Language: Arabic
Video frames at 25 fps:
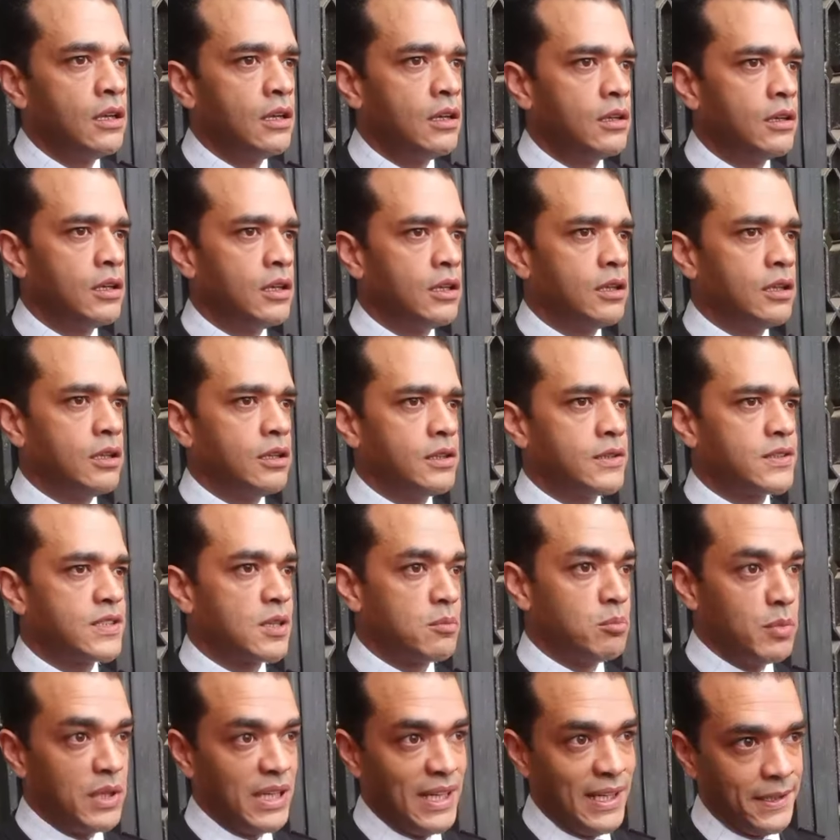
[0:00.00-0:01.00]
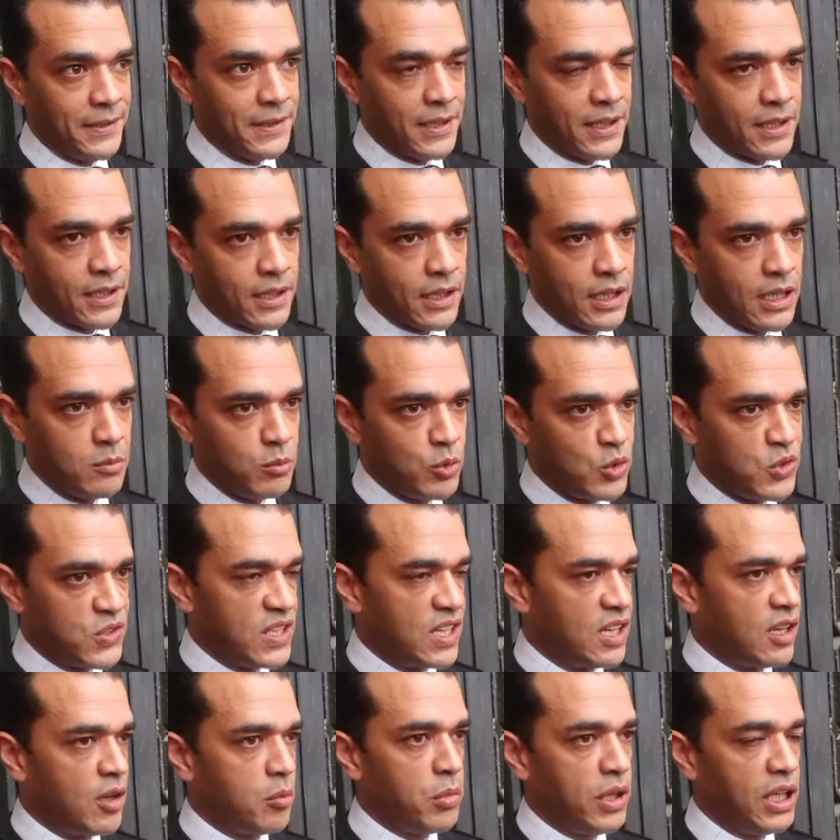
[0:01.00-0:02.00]
آه، تم احضار
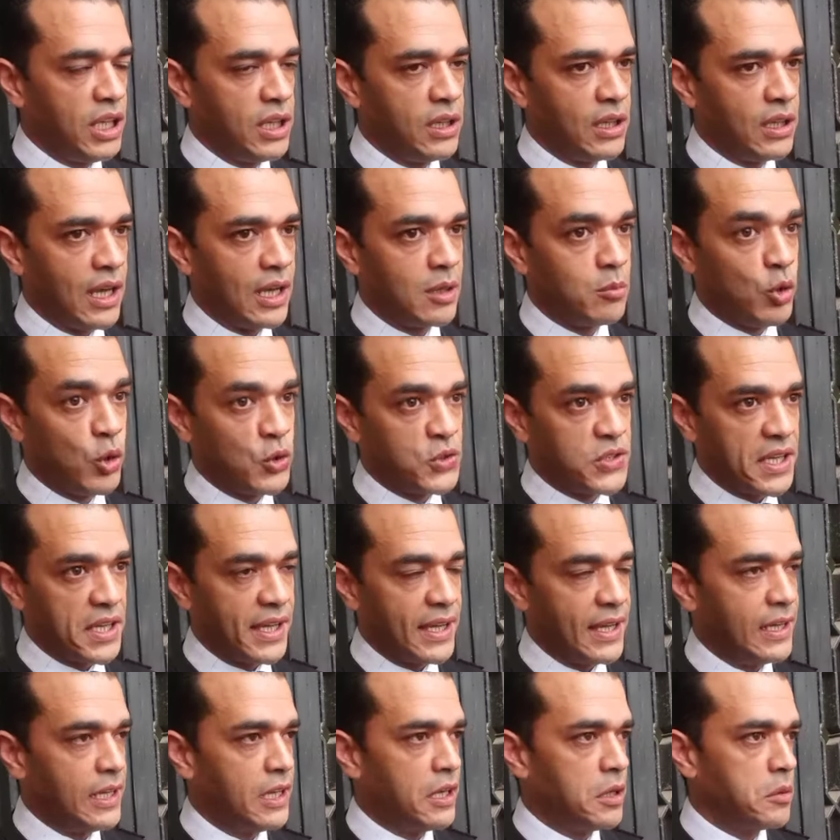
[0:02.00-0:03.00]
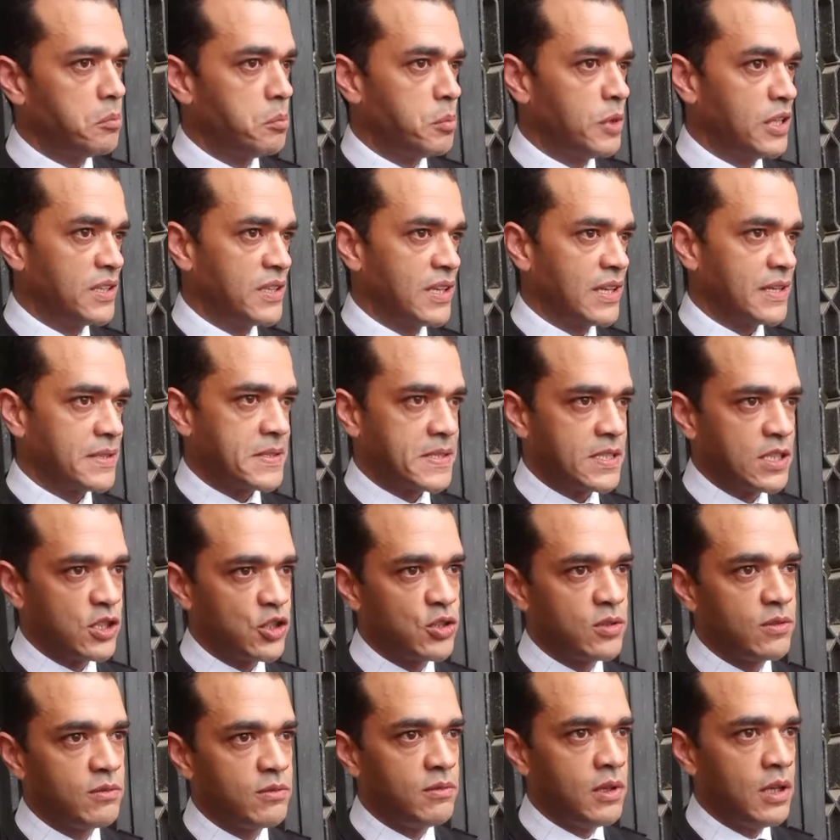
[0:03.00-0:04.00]
المتهمين المعتقلين من
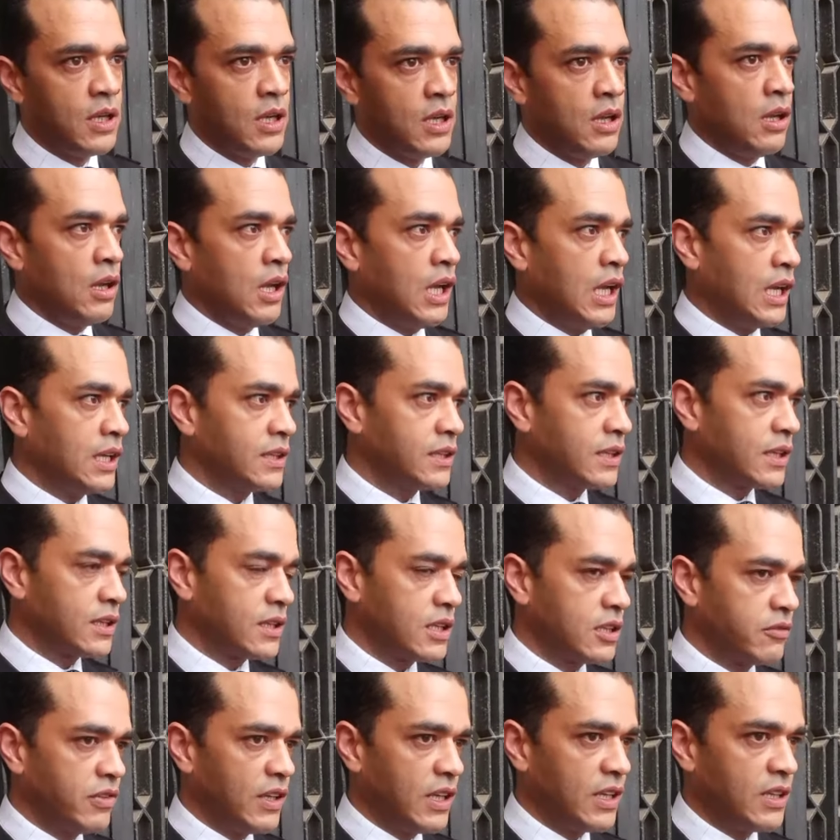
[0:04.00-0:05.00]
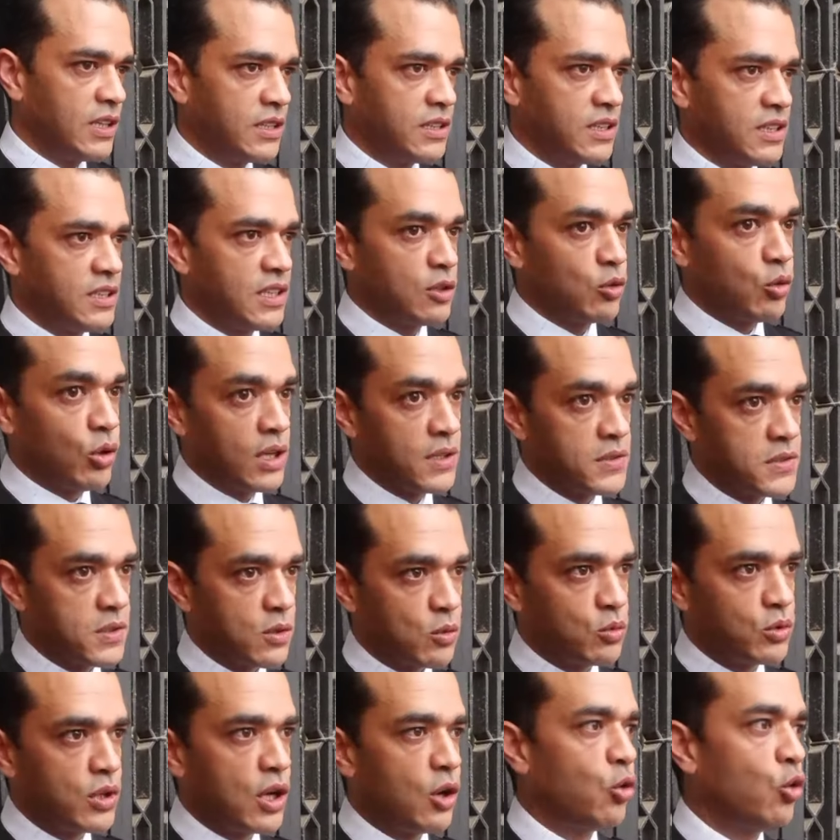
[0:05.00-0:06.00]
السجن حضر الدفاع الذين
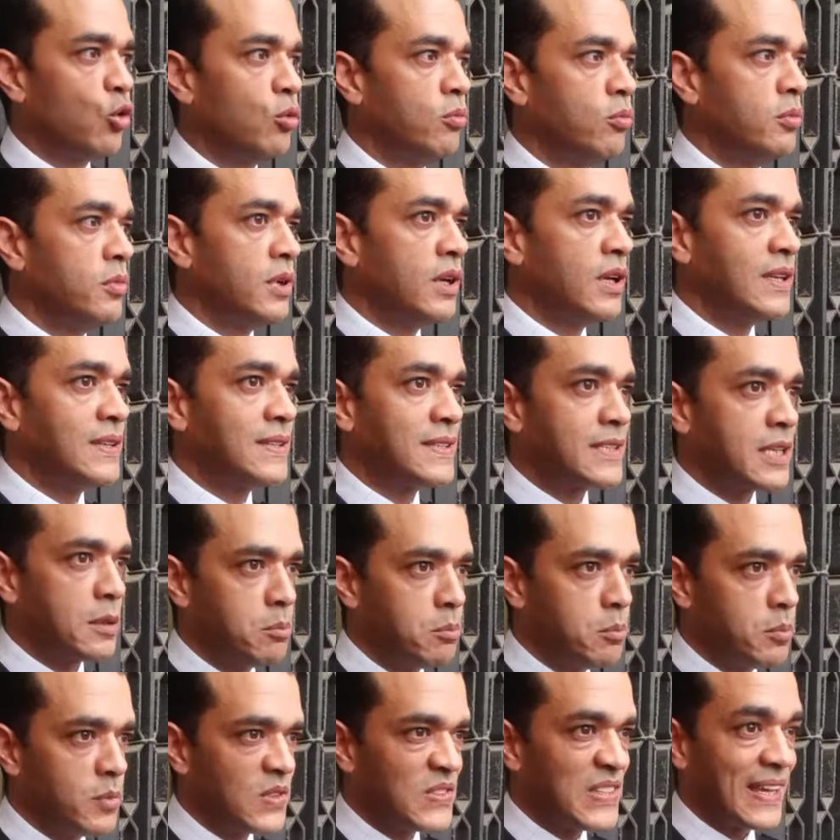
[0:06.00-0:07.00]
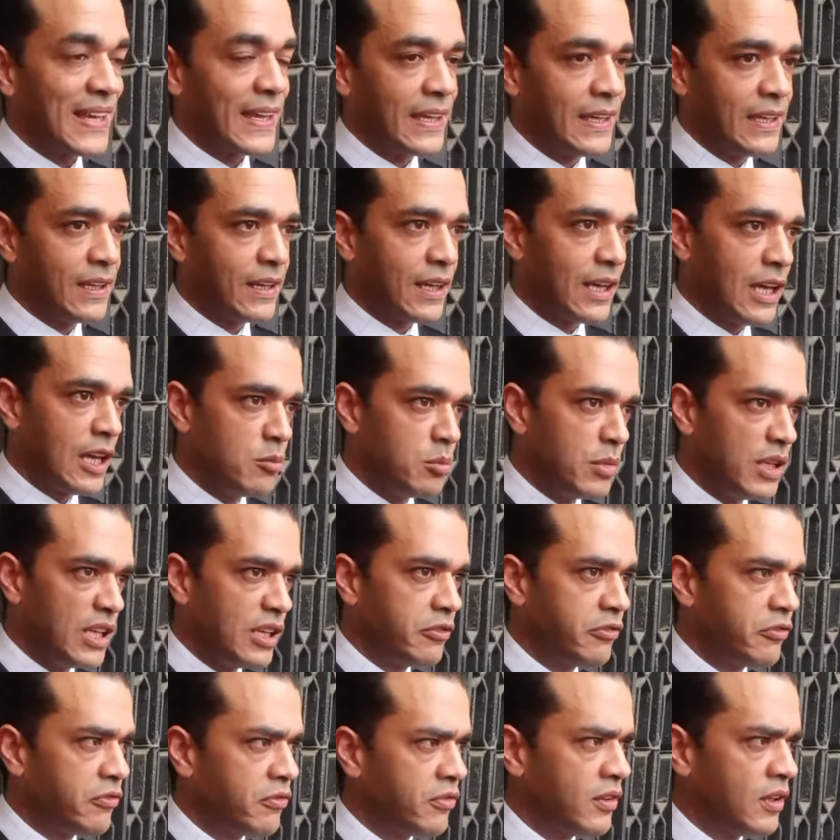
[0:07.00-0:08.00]
يؤازرونهم تم تاخير
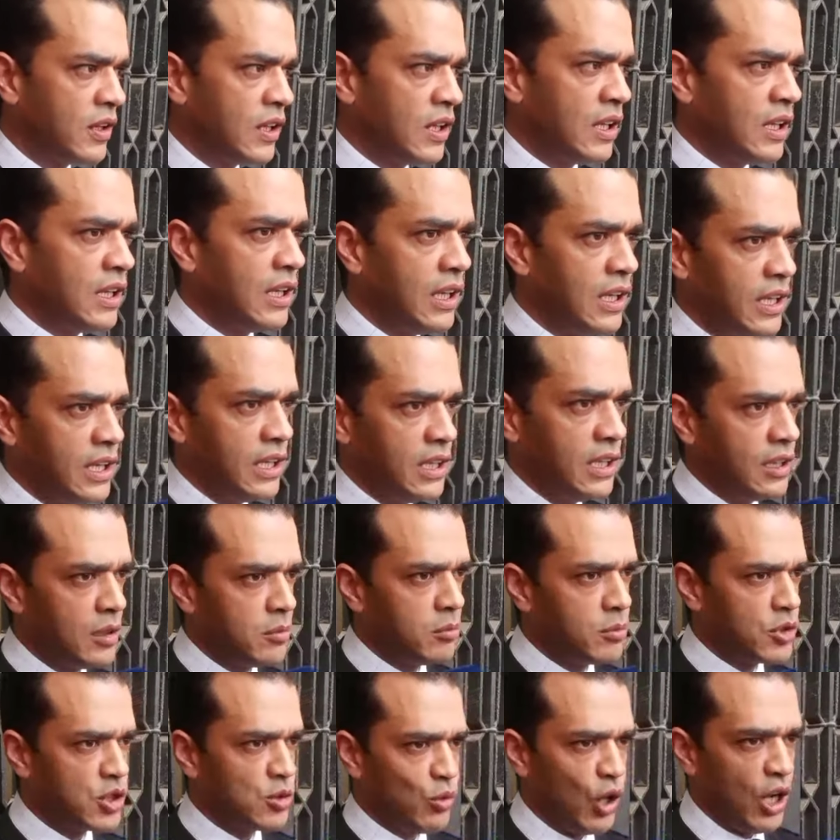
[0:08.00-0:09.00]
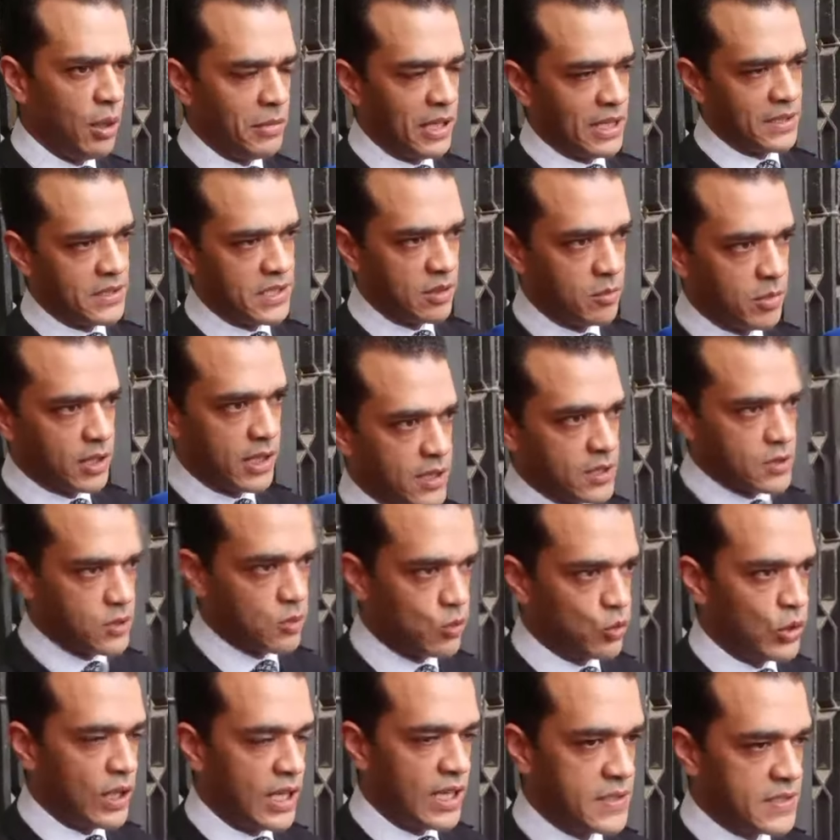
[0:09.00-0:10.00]
الملف لمجموعه من الاعتبارات
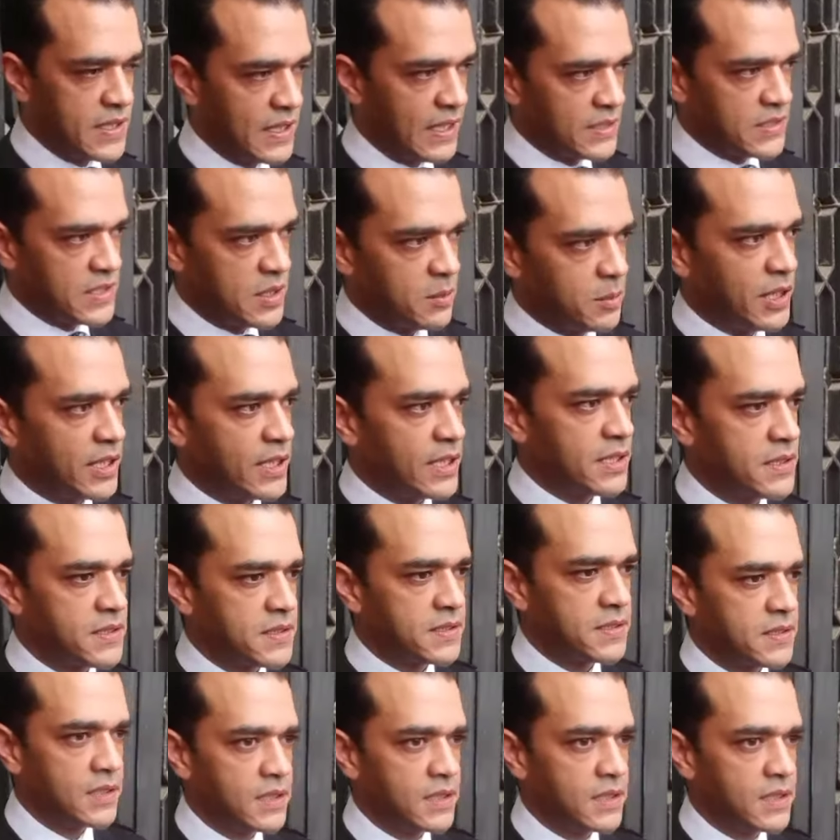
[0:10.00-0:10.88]
اولى هذه الاعتبارات